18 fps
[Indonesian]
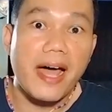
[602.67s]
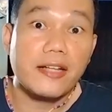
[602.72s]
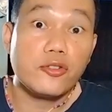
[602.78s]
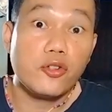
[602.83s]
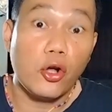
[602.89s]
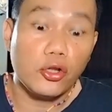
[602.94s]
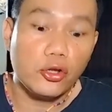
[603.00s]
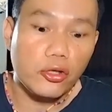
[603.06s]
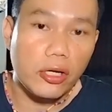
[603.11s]

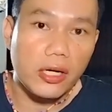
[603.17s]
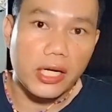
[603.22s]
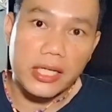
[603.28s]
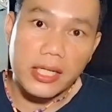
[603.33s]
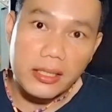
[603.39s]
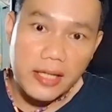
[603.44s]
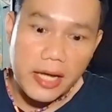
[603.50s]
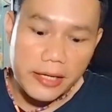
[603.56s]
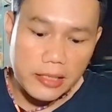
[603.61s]
bakar jontor
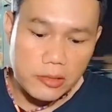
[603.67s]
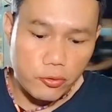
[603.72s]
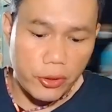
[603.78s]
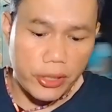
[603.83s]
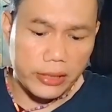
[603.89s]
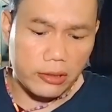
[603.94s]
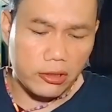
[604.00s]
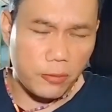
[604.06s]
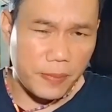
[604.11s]
ini gagas
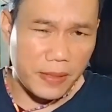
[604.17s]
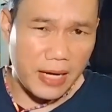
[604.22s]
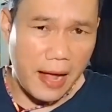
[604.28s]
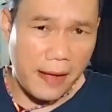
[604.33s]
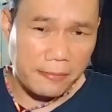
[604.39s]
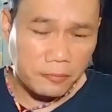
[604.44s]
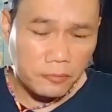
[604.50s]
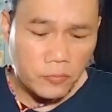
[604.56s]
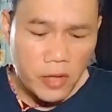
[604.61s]
gua waktu itu
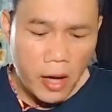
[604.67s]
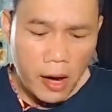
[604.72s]
pernah